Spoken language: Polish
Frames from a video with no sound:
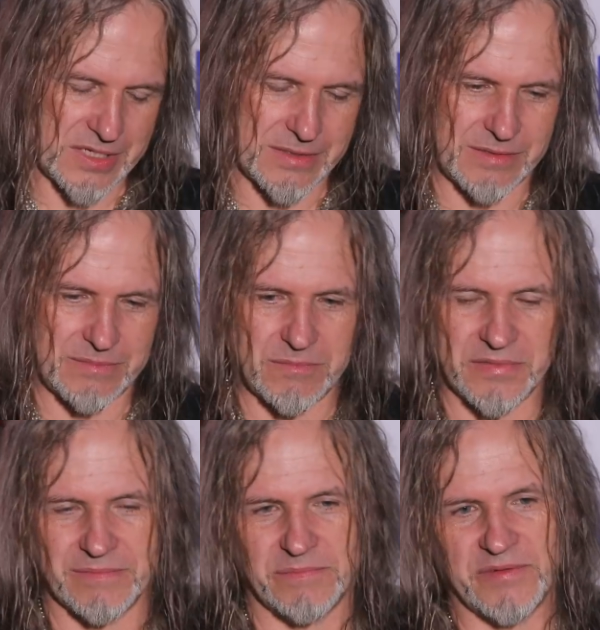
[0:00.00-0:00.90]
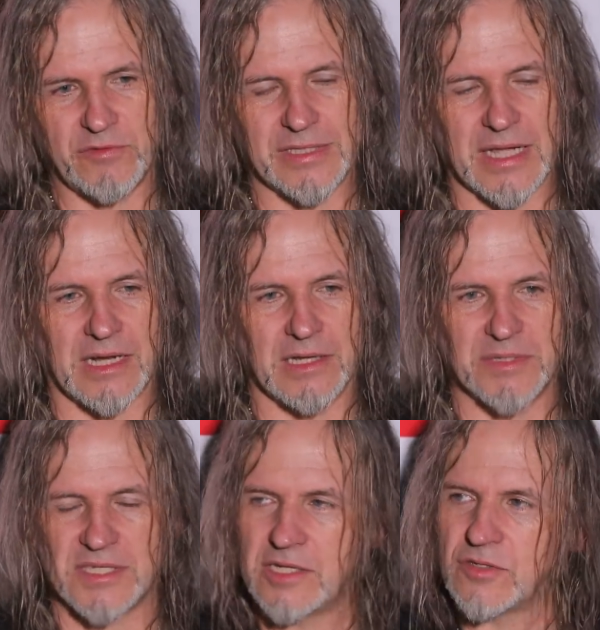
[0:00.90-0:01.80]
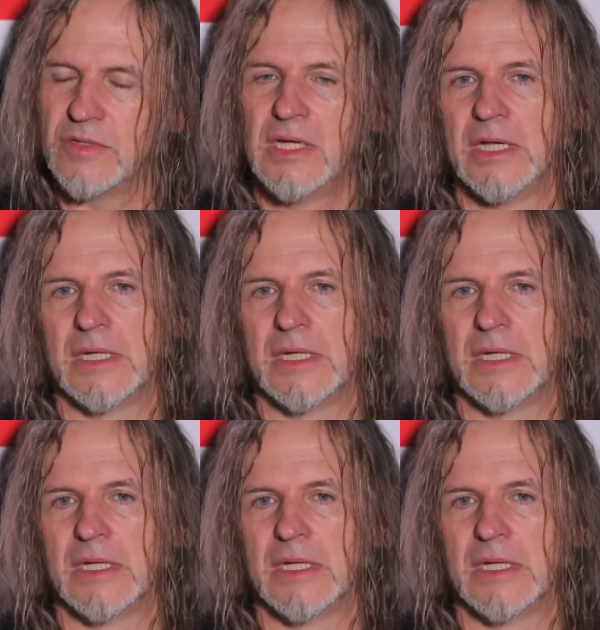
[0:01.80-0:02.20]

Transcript: No, no, no, pewno tak, ale bez sensu.